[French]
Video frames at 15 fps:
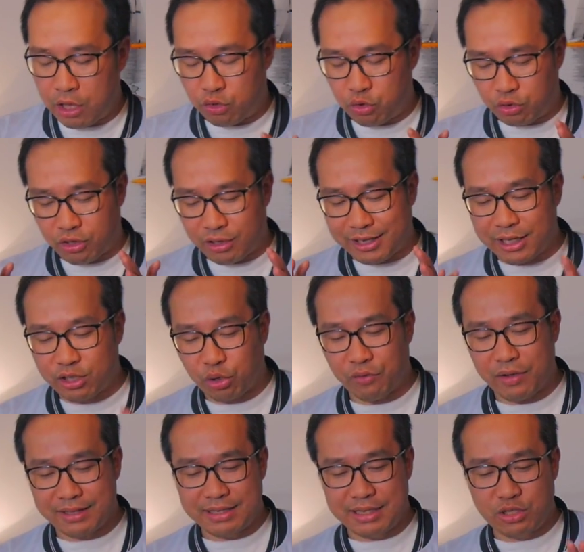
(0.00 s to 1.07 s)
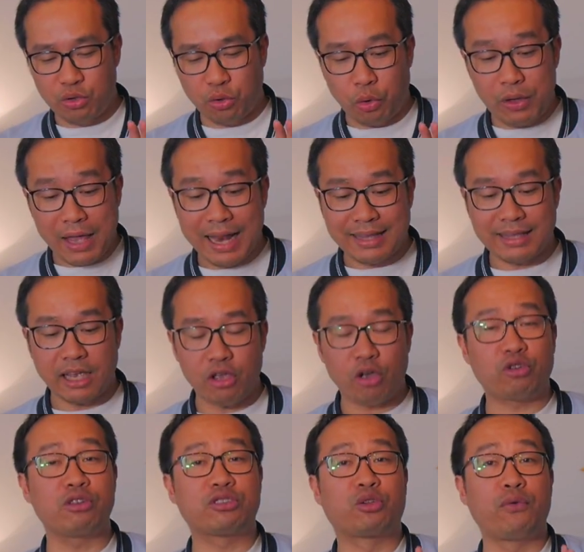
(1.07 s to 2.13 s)
Donc 90 euros. Et à l'intérieur,
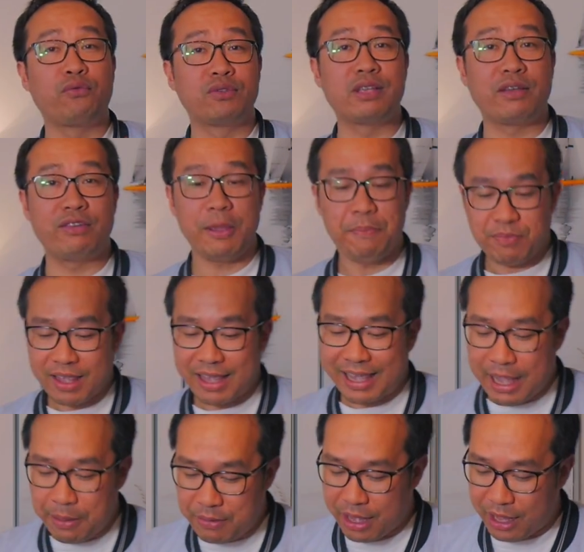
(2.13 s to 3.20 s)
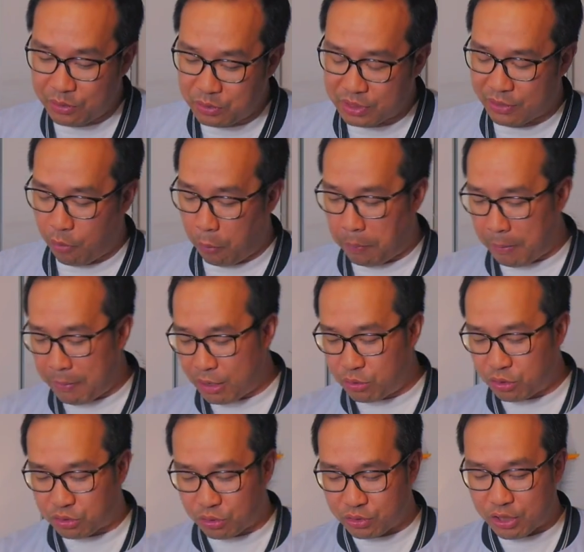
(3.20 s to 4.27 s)
qu'est-ce que vous avez Eh bien, nous avons pas mal
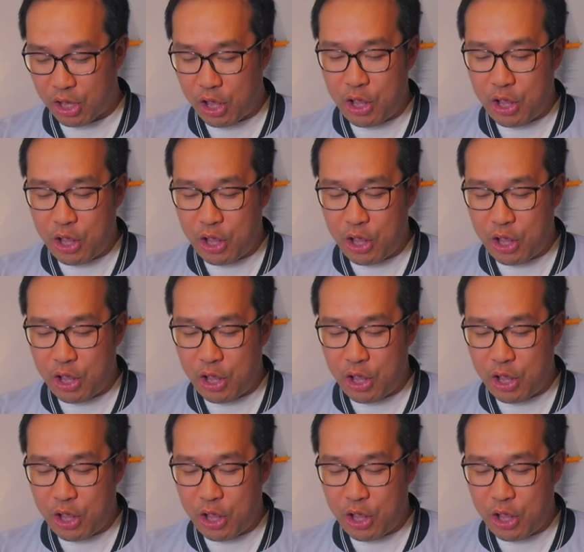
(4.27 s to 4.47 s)
de choses,